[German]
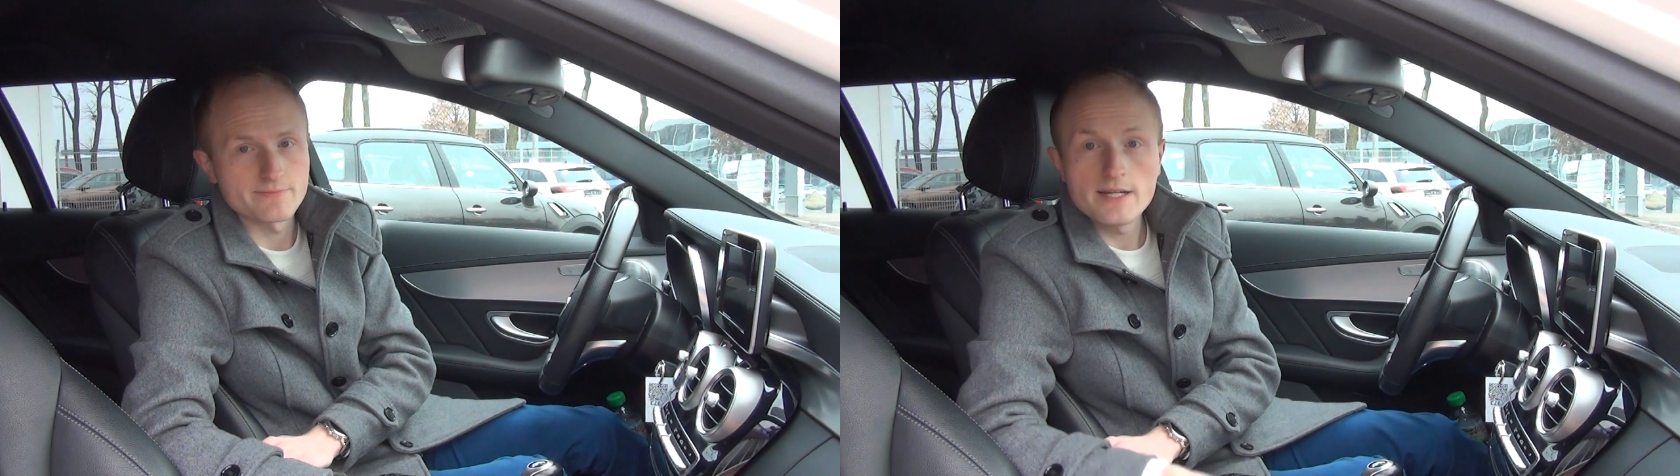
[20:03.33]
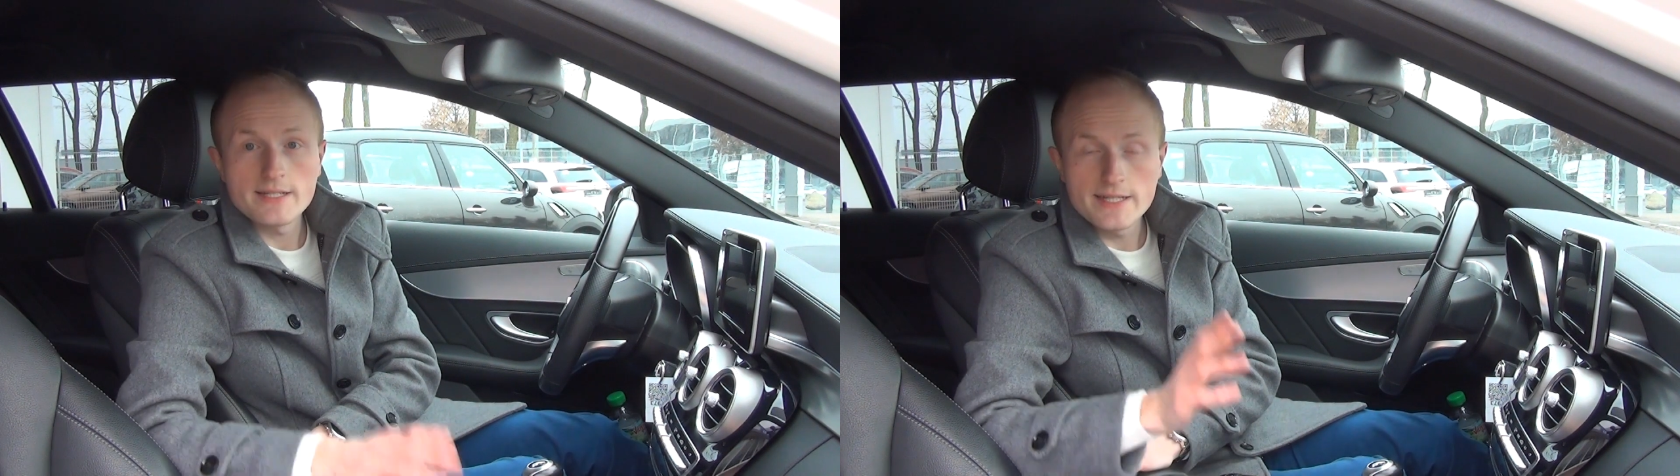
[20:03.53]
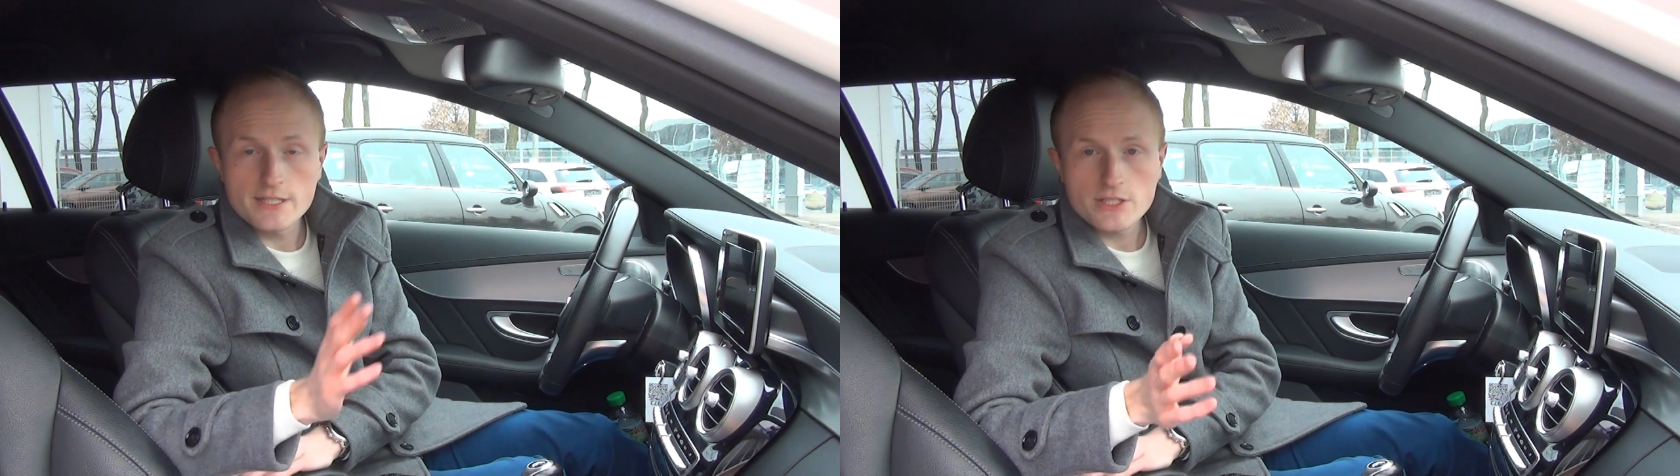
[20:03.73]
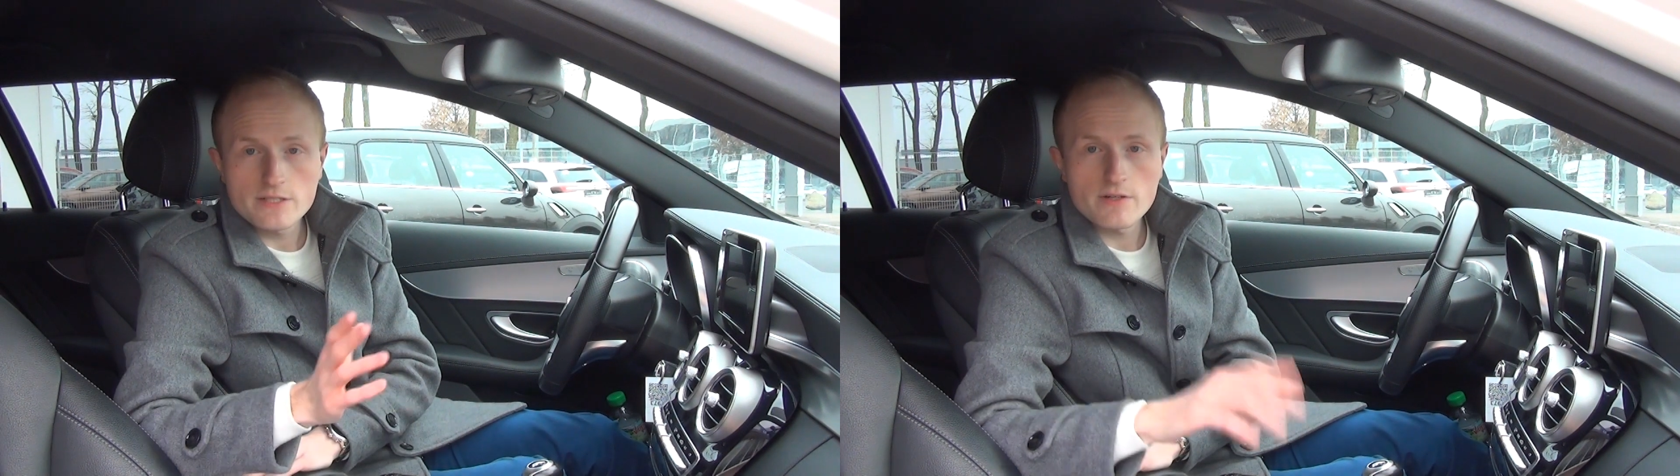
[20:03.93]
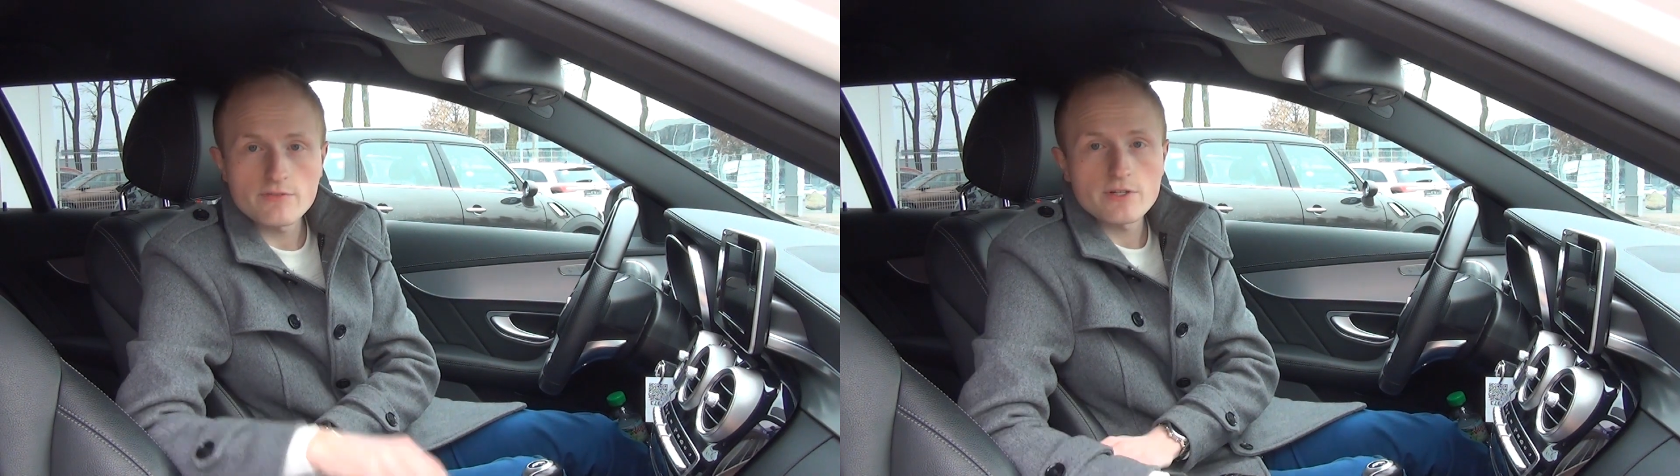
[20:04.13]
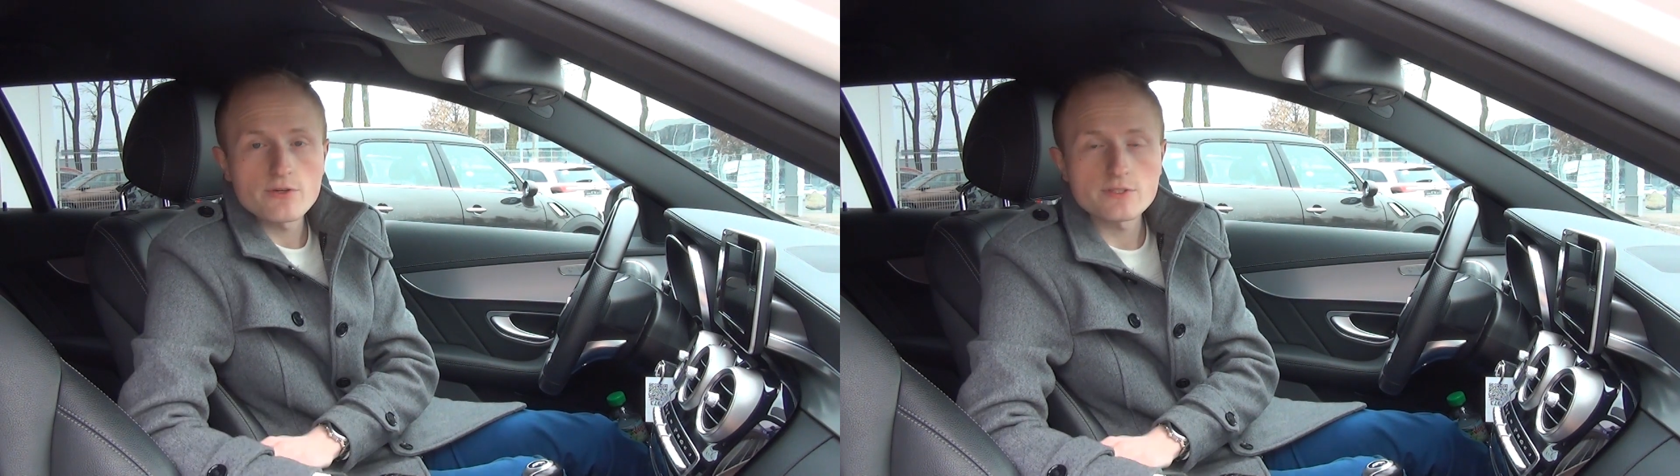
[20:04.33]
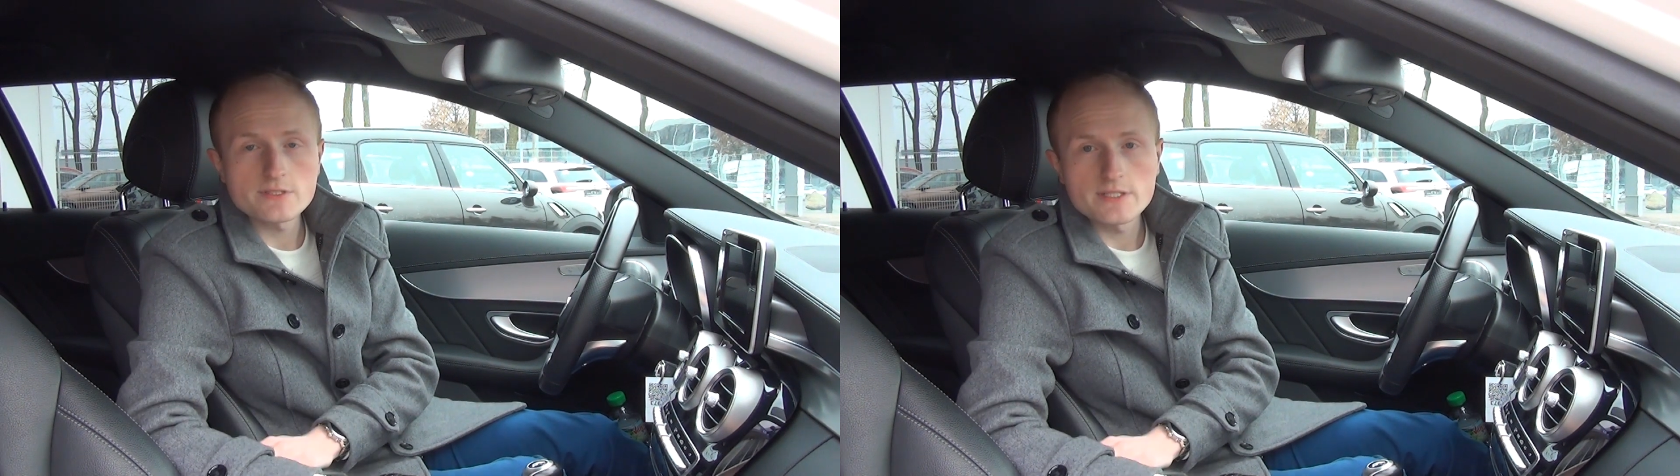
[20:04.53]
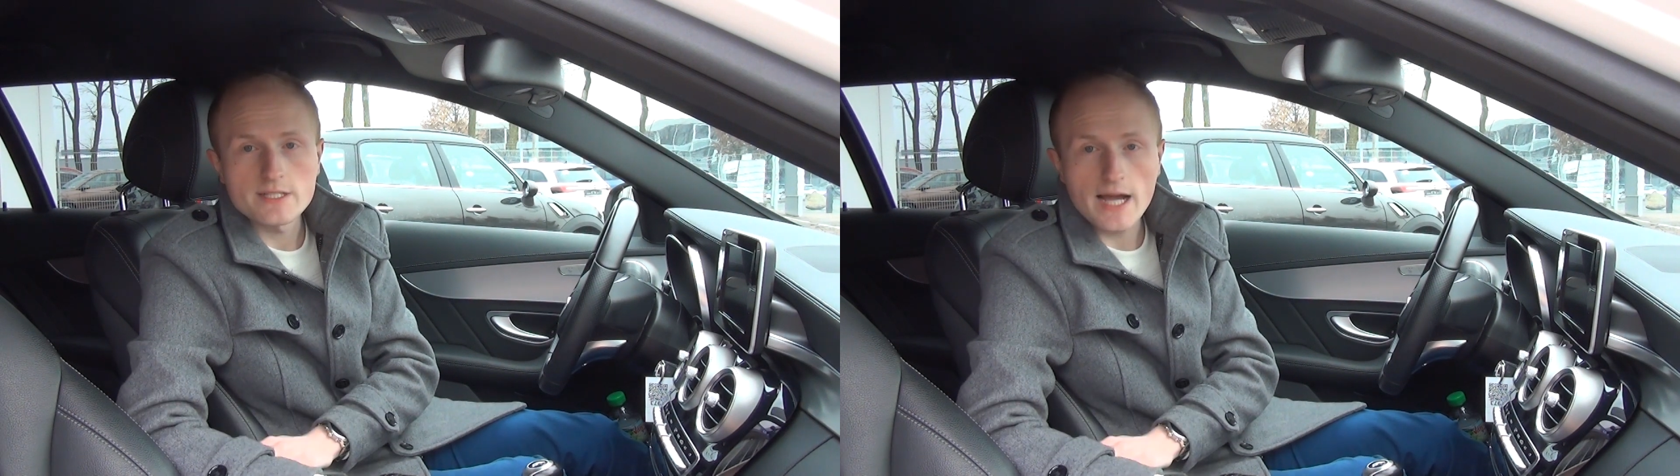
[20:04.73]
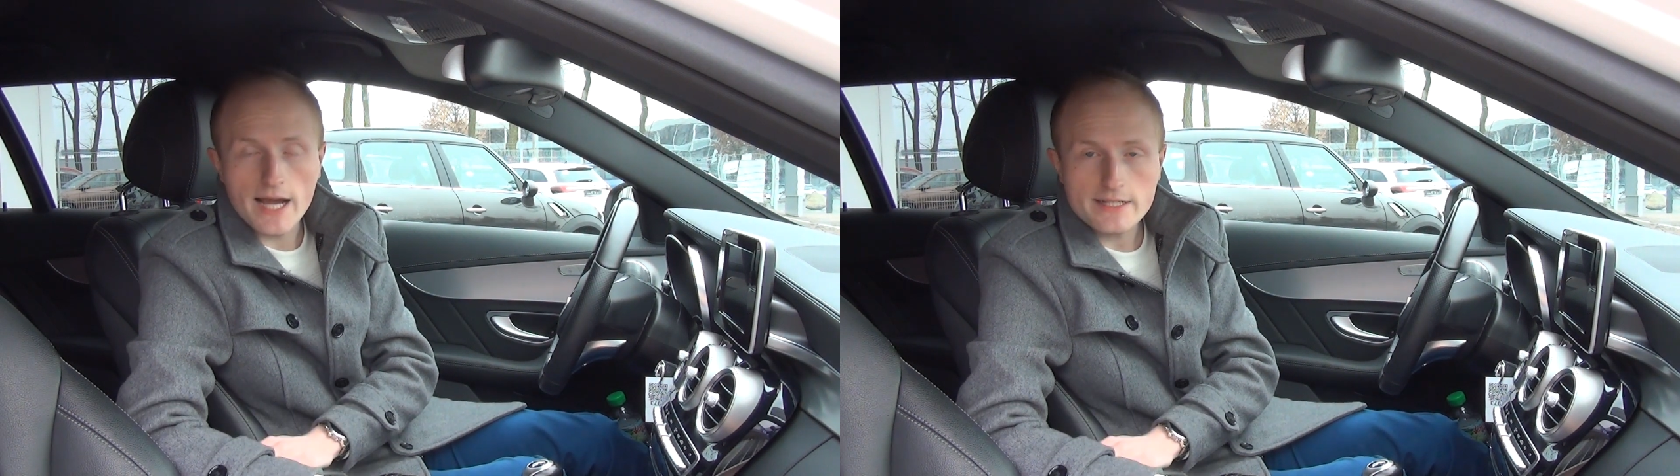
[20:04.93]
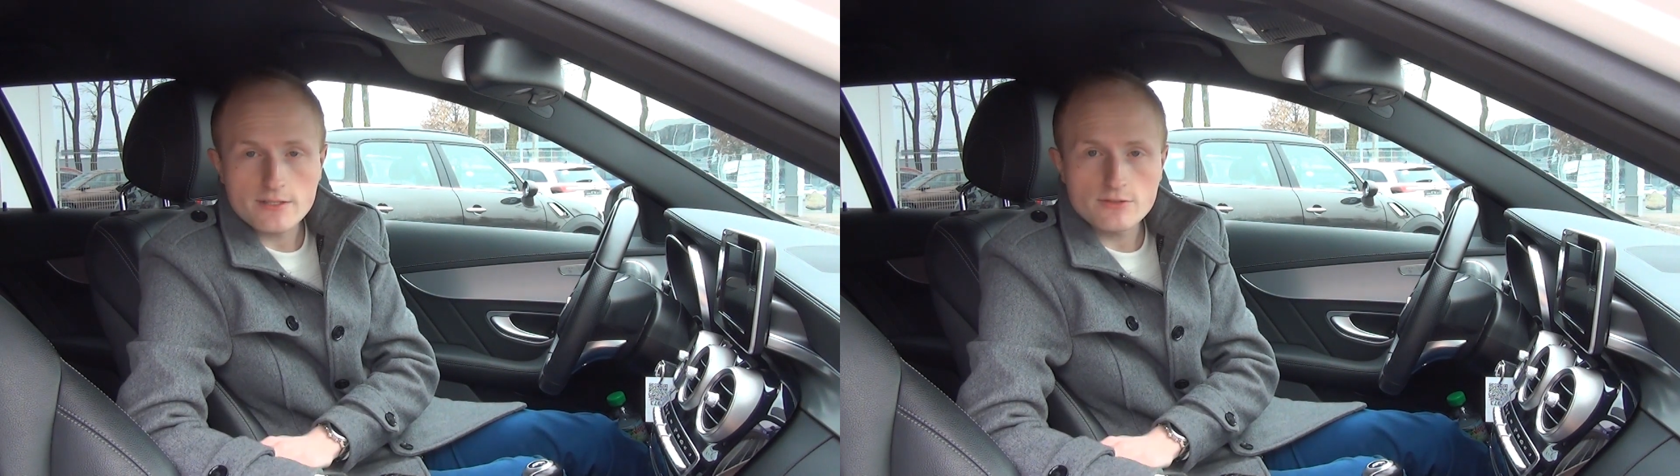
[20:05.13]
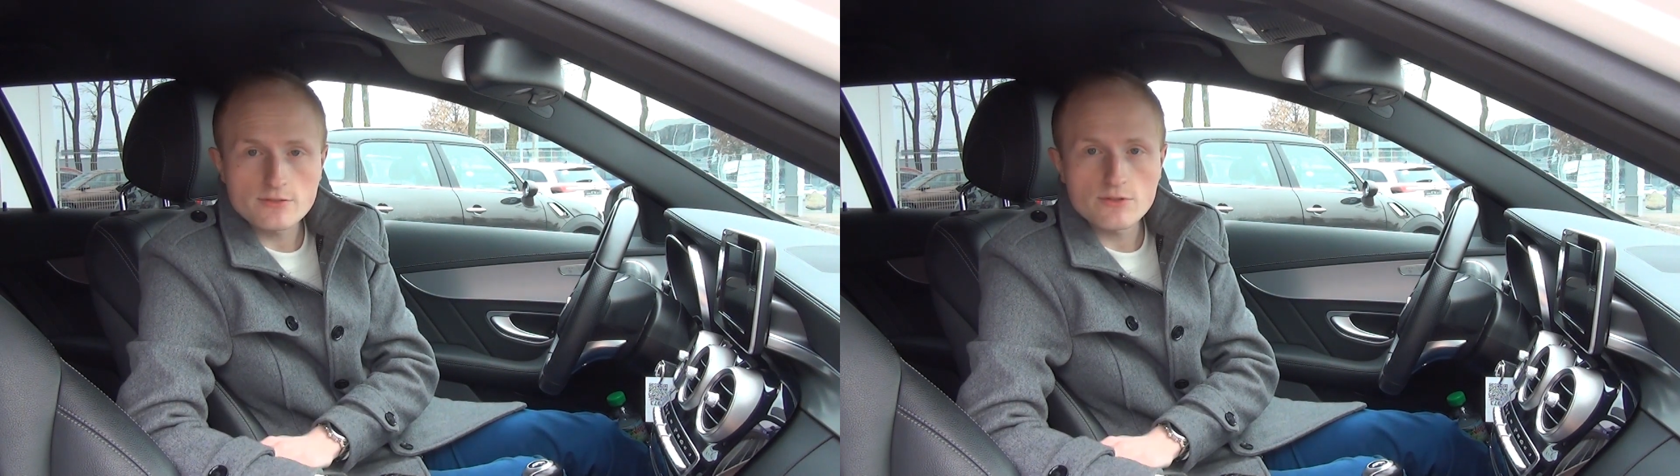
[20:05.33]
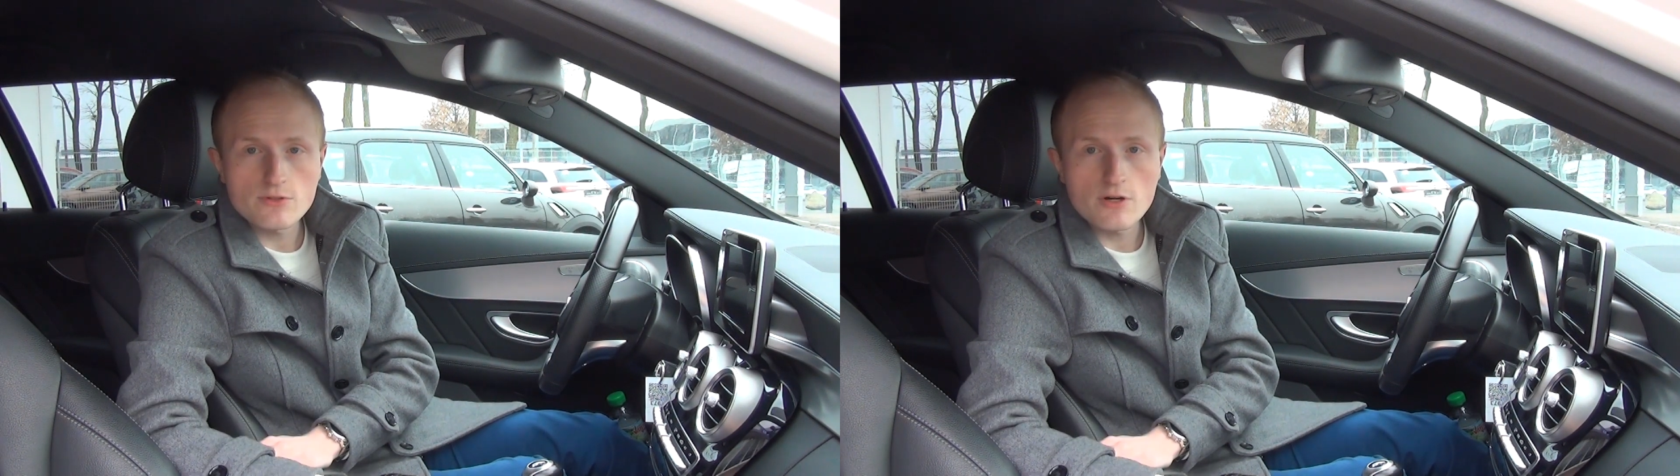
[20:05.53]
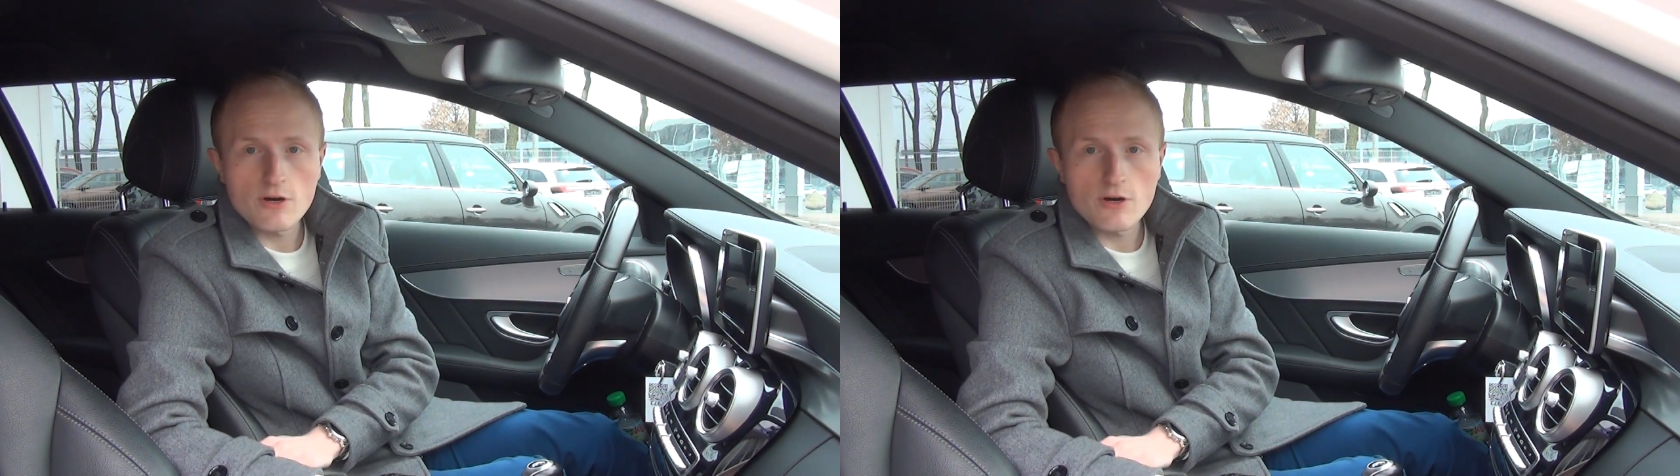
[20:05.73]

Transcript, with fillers: LED-Scheinwerfer kosten dann 1000 Euro